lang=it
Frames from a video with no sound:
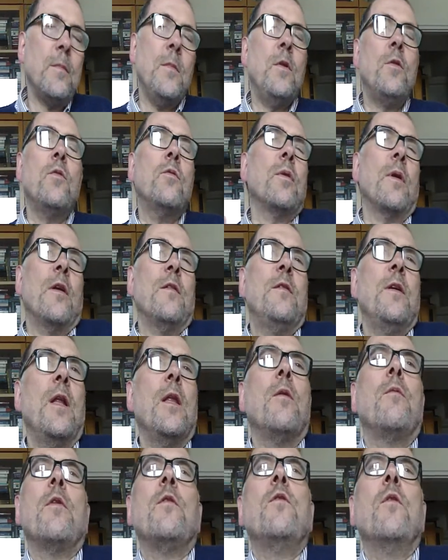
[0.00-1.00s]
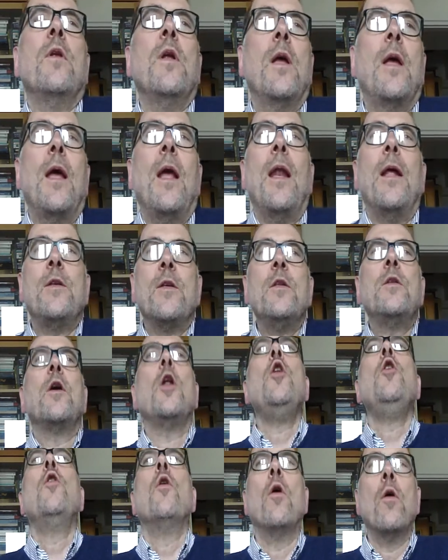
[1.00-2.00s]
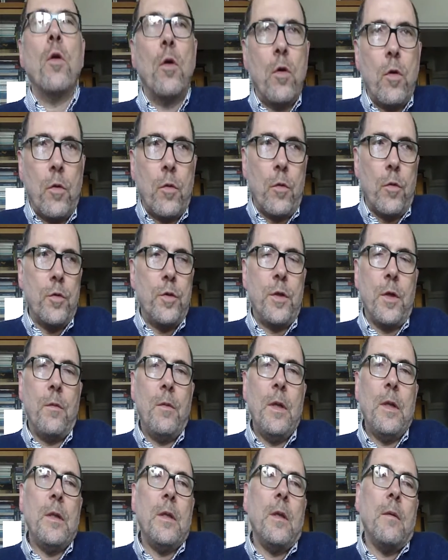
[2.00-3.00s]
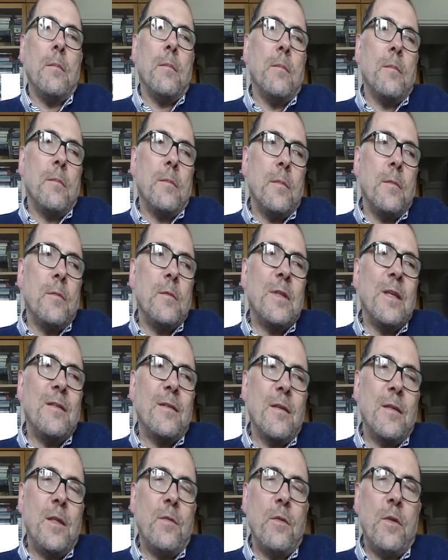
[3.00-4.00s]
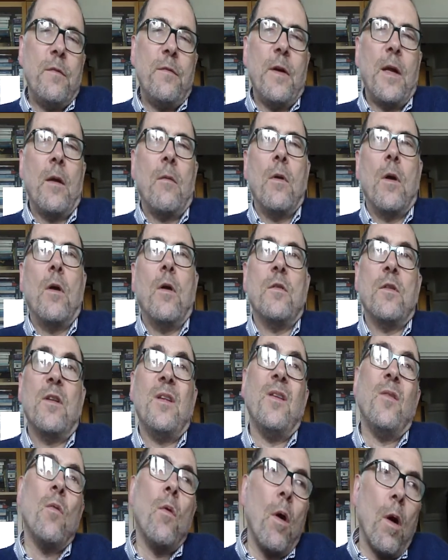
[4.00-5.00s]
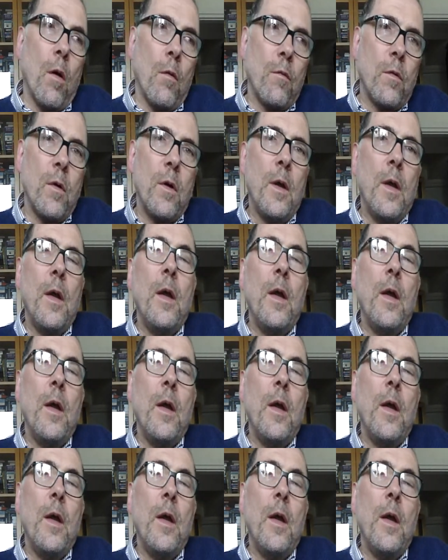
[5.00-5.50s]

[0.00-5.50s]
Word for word: di tutta una serie di questioni che la gente non conosce, quindi un tentativo di fare qualcosa di nuovo,